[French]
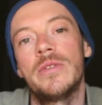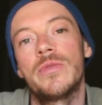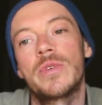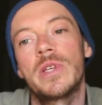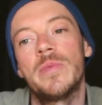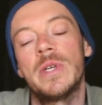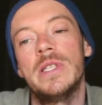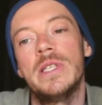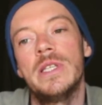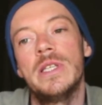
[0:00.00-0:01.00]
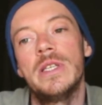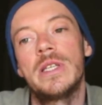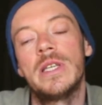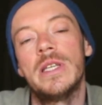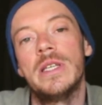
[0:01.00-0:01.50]
Donc il m'a dit
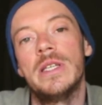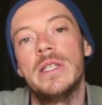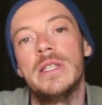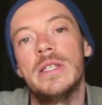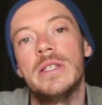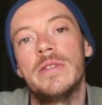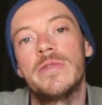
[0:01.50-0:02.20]
qu'il,